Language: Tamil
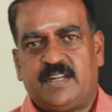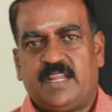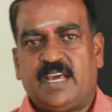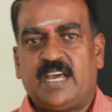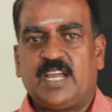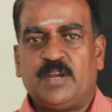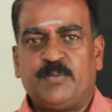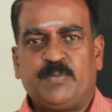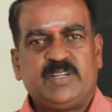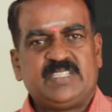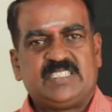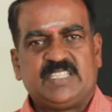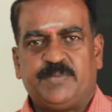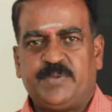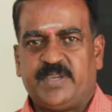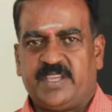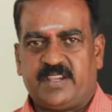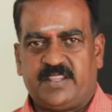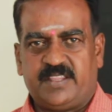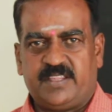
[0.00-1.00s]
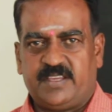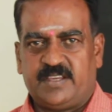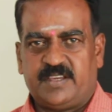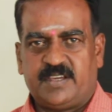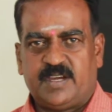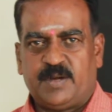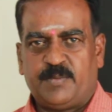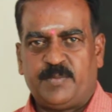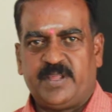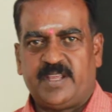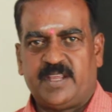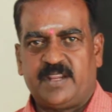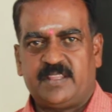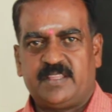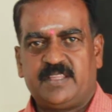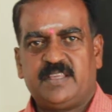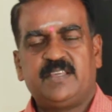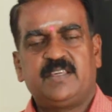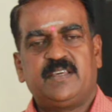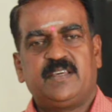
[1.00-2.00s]
நாங்கள் எப்படி சேமிக்கிறது
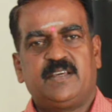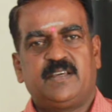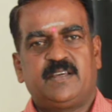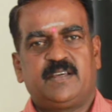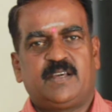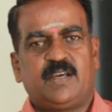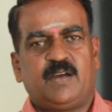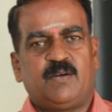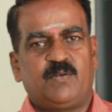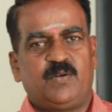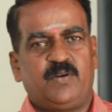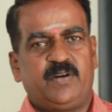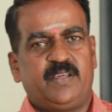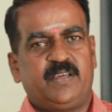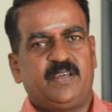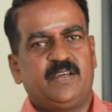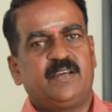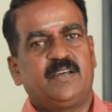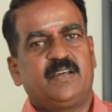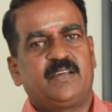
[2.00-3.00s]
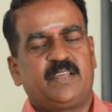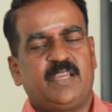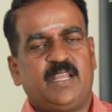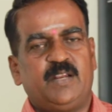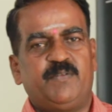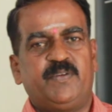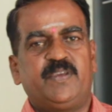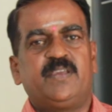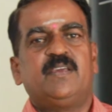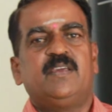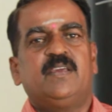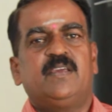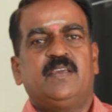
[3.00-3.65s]
அப்படிங்கிறது அவங்களுடைய கேள்வி